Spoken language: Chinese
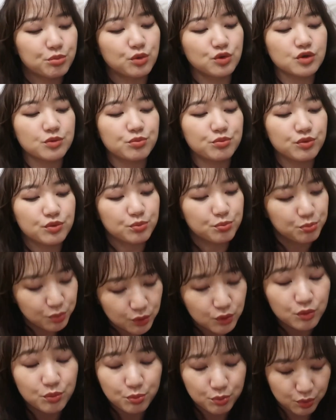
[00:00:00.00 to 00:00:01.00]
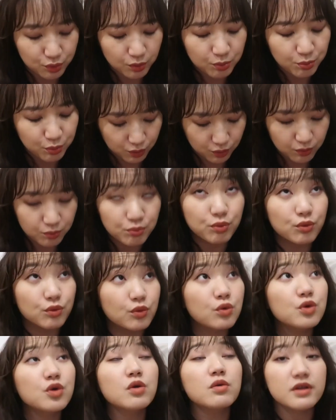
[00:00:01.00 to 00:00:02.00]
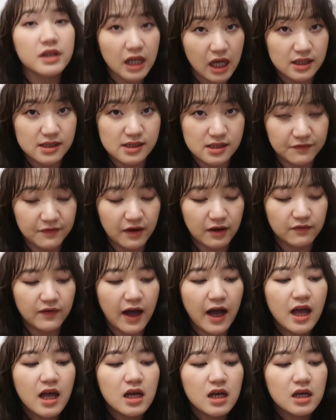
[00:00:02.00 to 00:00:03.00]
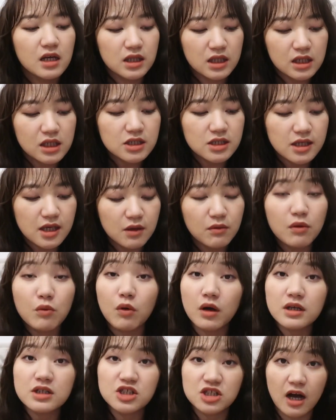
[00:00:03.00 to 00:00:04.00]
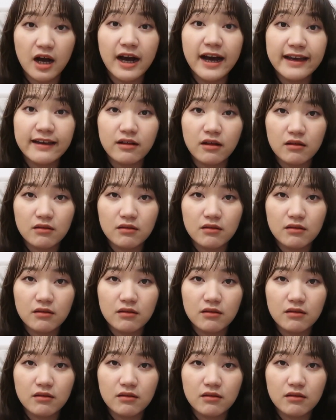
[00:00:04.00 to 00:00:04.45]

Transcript: 我就不不不不不用那样子的方法，一个是因为我长黑